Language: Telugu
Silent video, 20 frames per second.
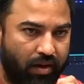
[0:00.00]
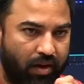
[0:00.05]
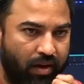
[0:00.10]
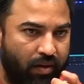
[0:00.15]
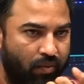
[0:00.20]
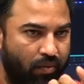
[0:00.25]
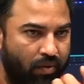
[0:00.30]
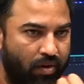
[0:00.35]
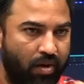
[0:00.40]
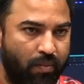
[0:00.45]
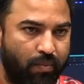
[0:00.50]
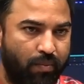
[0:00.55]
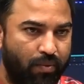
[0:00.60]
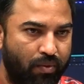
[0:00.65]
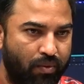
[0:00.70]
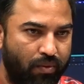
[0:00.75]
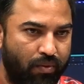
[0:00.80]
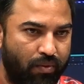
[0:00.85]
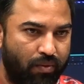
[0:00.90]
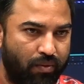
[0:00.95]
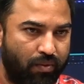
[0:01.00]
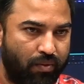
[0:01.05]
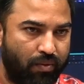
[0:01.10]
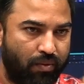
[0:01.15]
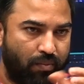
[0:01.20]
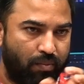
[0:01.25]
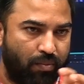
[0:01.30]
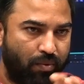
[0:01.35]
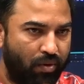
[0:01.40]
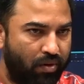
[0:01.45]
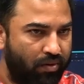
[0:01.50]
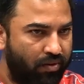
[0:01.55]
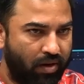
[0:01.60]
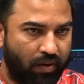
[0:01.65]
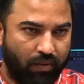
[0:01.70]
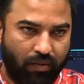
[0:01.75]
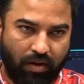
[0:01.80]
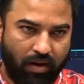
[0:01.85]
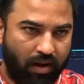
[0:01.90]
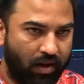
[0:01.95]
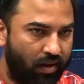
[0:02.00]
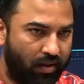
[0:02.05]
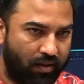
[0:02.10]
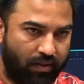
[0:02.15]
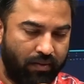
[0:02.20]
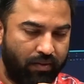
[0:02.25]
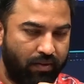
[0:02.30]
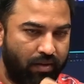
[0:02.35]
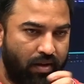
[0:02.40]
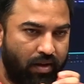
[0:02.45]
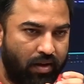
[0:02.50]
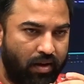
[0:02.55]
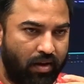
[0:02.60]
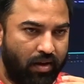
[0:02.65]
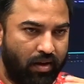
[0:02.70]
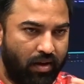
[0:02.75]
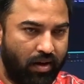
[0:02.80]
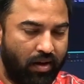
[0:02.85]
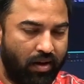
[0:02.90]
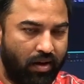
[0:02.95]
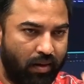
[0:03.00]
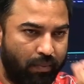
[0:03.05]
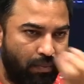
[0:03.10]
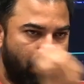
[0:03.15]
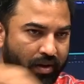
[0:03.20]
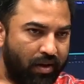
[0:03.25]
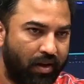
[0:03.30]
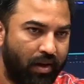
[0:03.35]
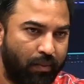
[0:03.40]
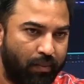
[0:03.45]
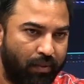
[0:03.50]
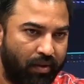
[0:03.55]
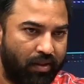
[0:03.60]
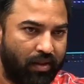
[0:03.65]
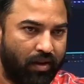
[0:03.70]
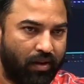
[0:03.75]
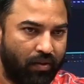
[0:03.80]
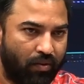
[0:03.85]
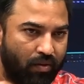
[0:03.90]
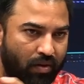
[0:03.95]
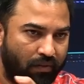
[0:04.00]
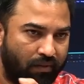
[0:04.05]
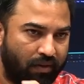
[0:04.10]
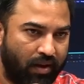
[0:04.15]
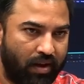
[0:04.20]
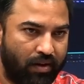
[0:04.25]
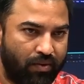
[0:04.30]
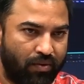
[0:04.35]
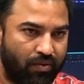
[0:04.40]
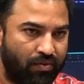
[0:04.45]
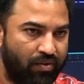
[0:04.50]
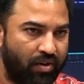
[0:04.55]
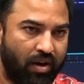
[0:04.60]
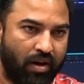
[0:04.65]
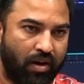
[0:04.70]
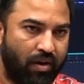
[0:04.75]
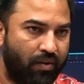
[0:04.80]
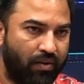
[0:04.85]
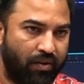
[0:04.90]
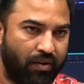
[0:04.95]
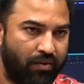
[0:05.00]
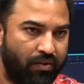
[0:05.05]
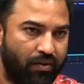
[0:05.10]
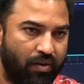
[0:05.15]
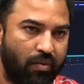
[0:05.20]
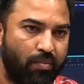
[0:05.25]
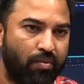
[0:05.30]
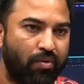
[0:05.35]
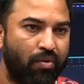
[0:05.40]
ఈయన ఉన్నప్పుడు పోలీసులు ఎవరు రాలేదు ఈయన డబ్బింగ్కి వెళ్ళిపోయిన తర్వాత కూడా ఫ్యాన్స్ వచ్చి హడావుడి చేస్తుంటే